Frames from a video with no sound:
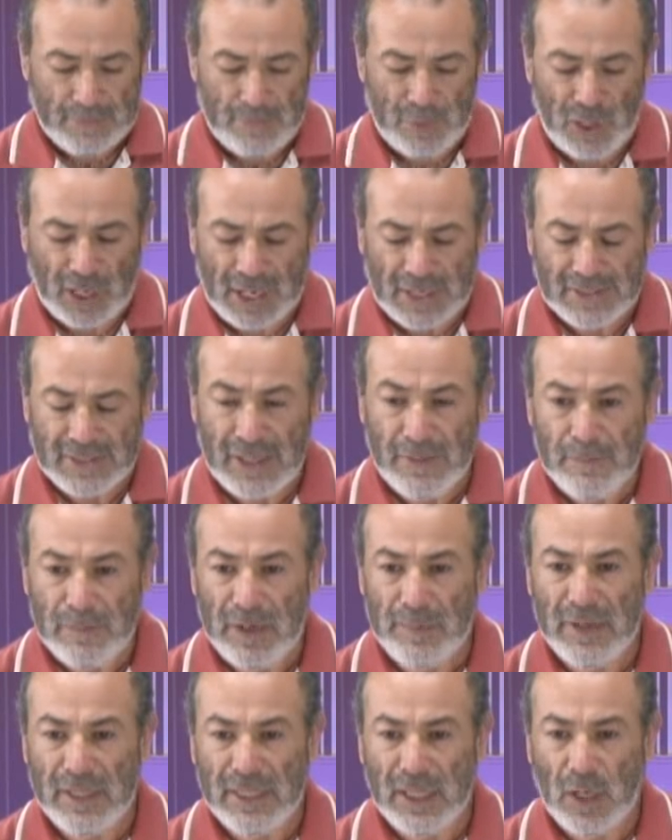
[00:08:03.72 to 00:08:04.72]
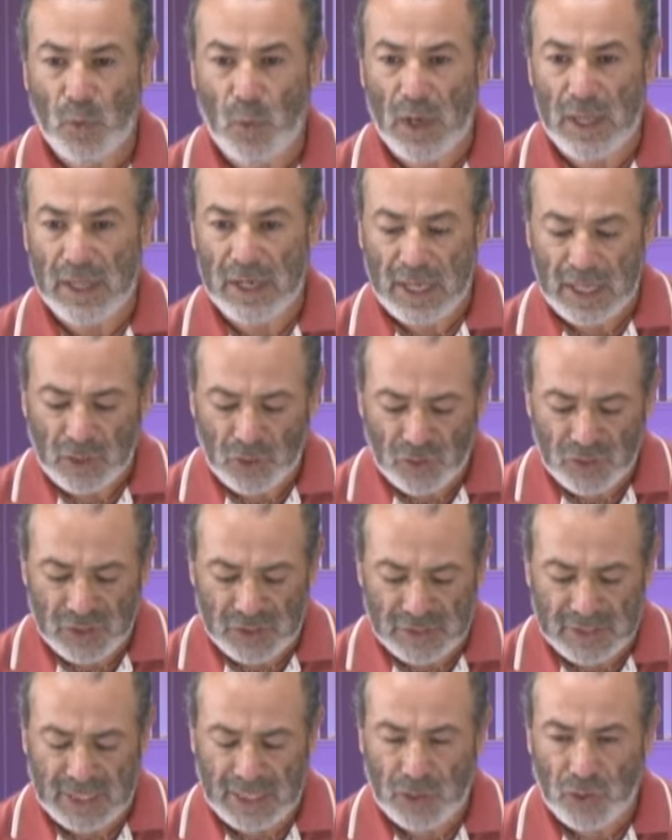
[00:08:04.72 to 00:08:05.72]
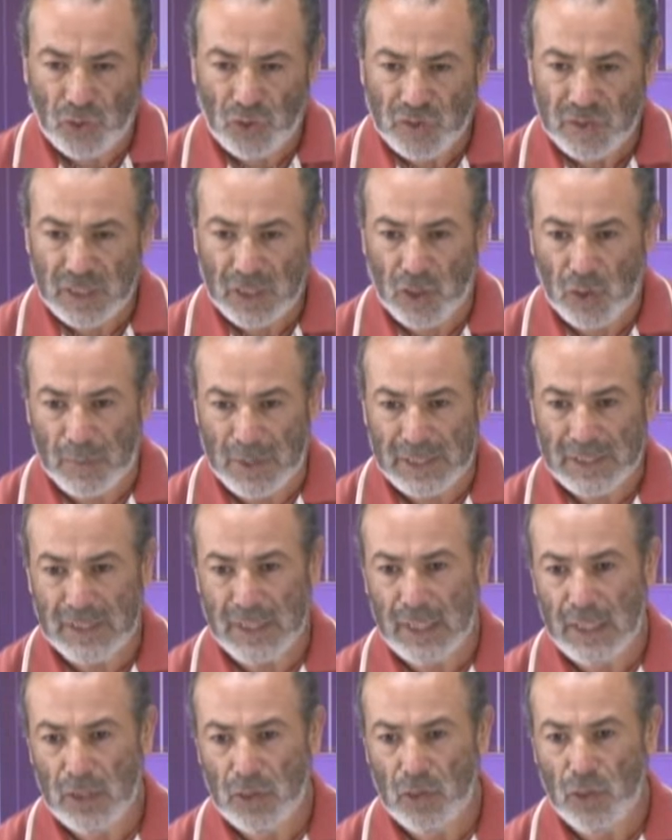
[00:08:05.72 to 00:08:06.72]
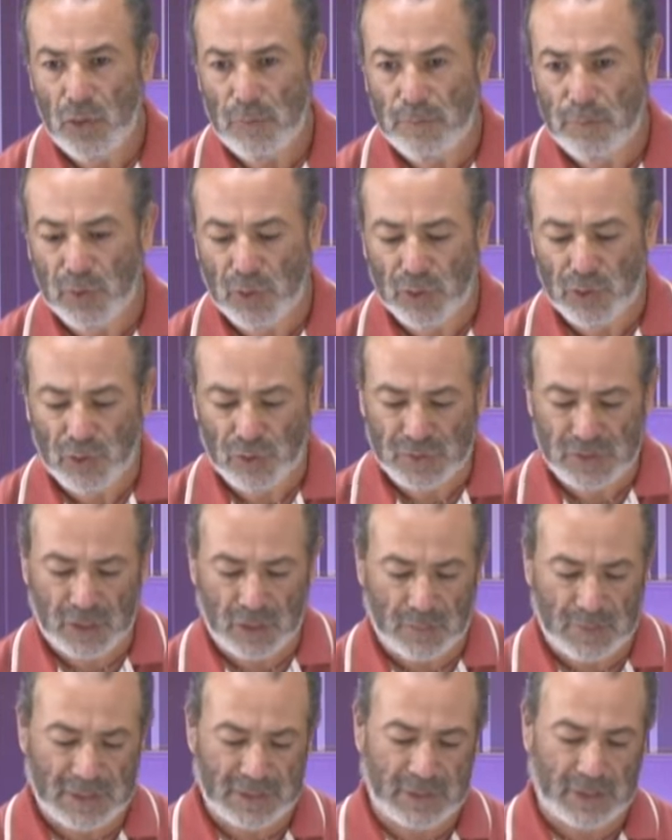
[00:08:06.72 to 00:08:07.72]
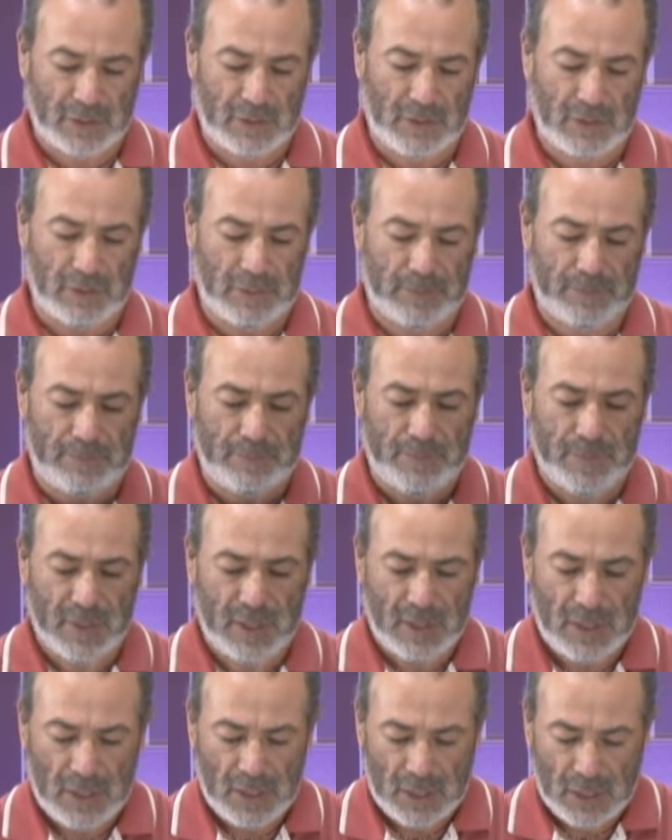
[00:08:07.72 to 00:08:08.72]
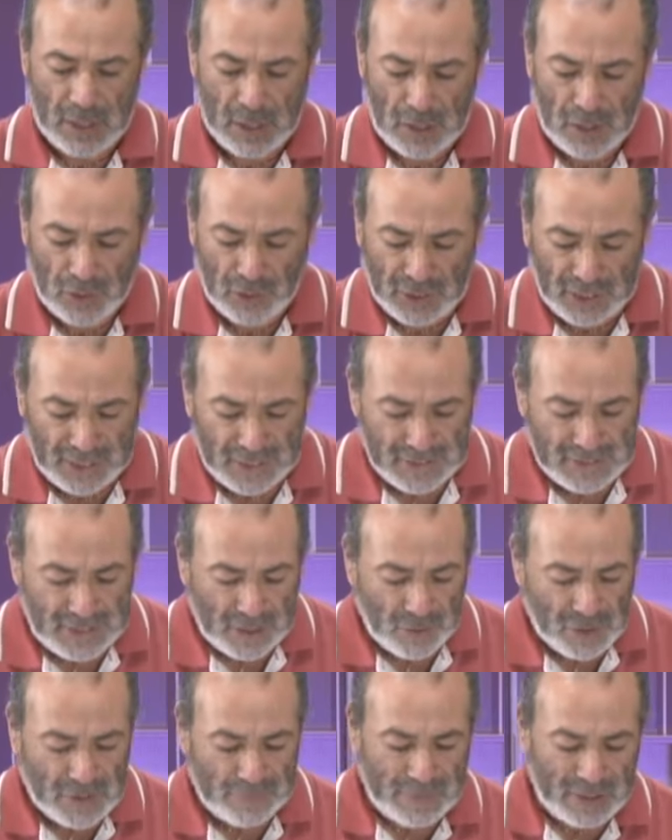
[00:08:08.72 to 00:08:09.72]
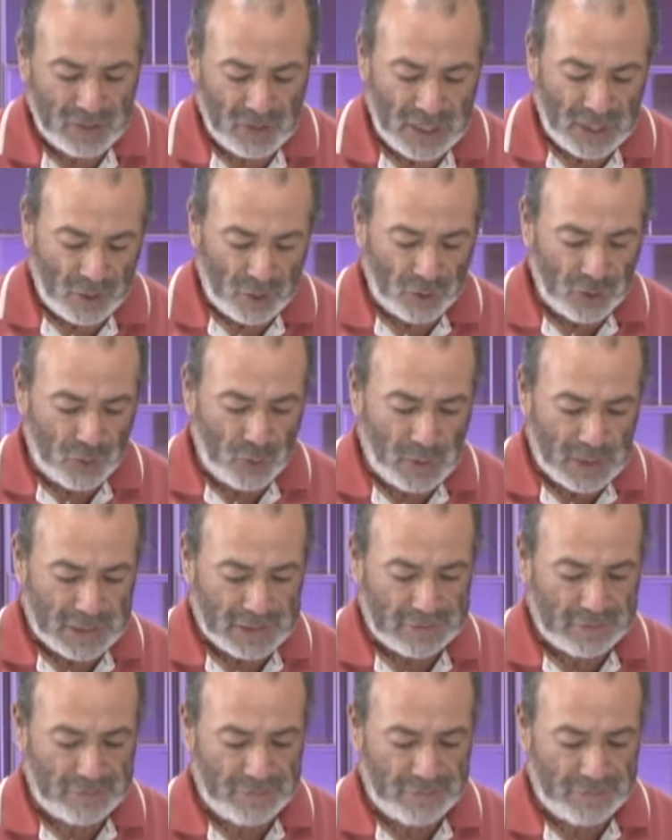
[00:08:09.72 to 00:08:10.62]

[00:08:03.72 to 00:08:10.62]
Pero acá simplemente cuadrados de 12,5 por 12,5. Lo que le decía con respecto a las costuras.